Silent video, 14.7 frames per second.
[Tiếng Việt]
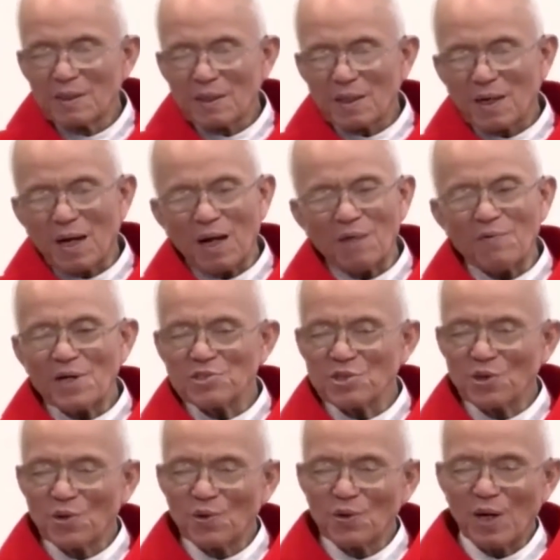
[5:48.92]

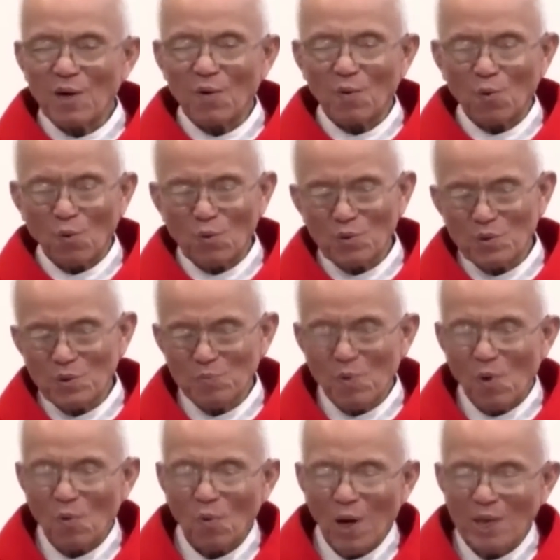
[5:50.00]
Caravaggio là
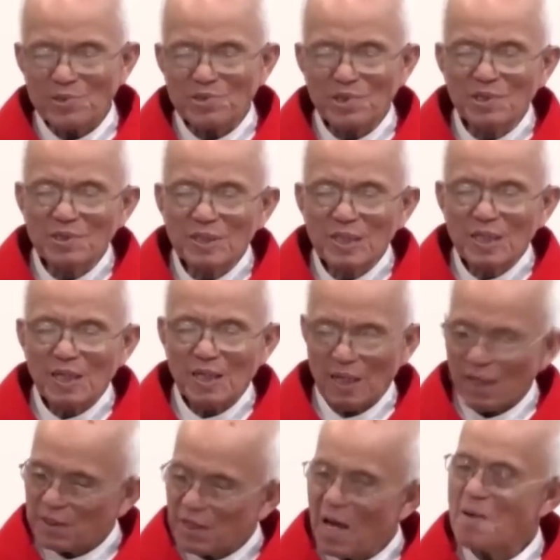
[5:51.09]
một họa sư
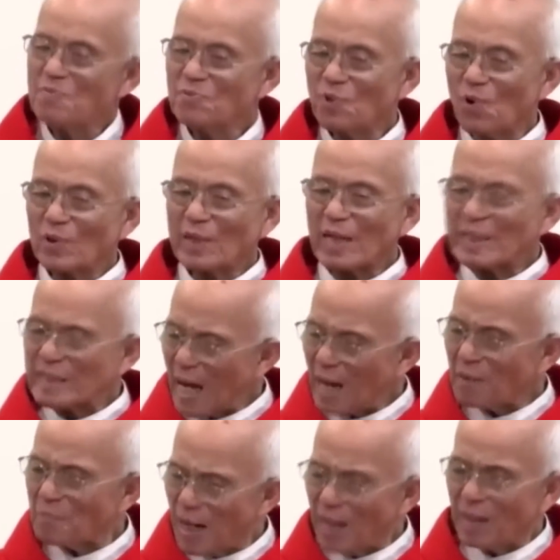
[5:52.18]
là thêm vô cái thắc
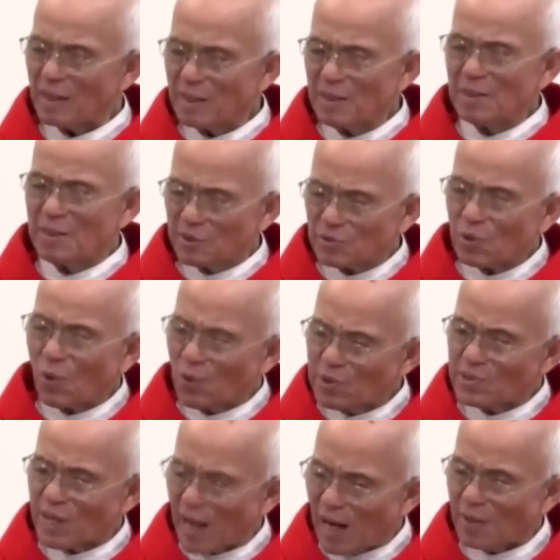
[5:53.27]
mắc tôi
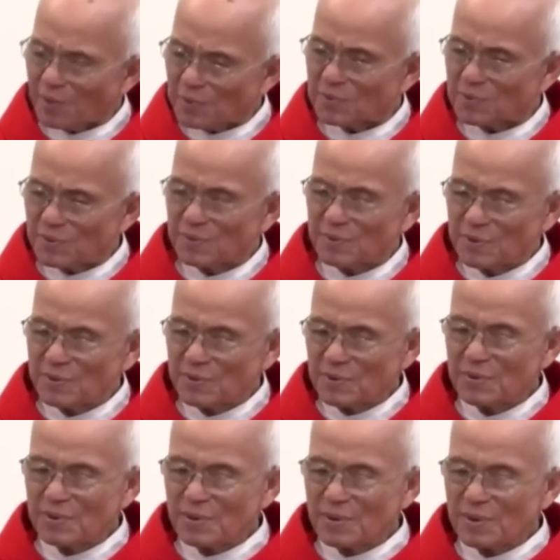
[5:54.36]
sao
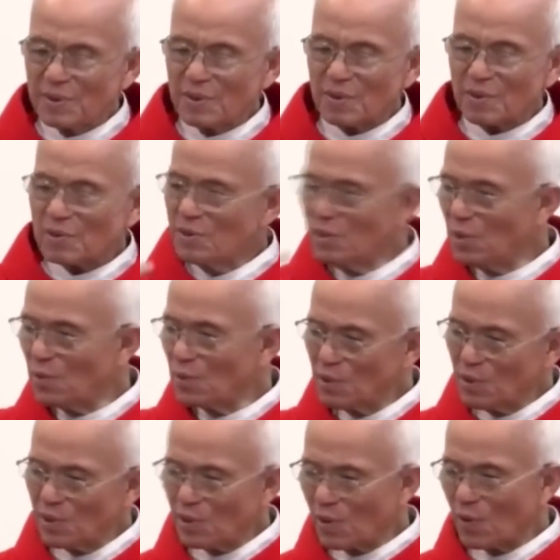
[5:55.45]
nhiều
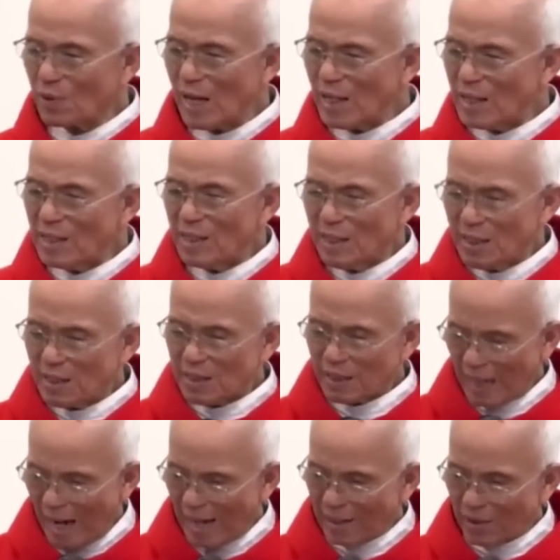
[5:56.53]
người ngồi đây
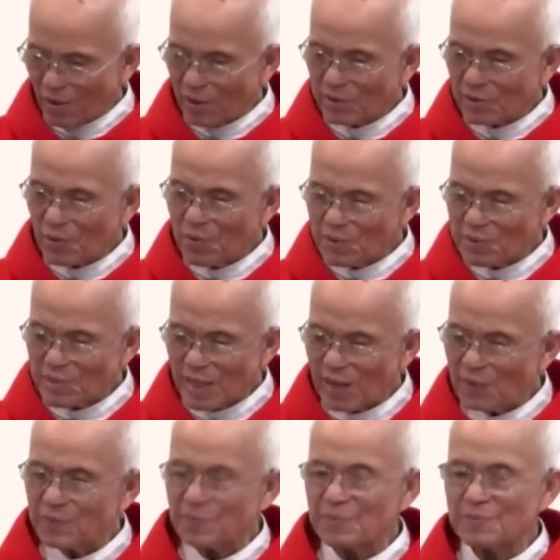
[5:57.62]
Ngài gọi tôi
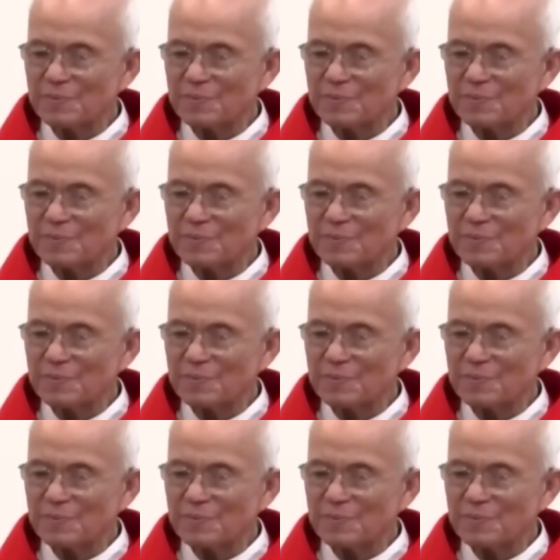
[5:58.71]
sao?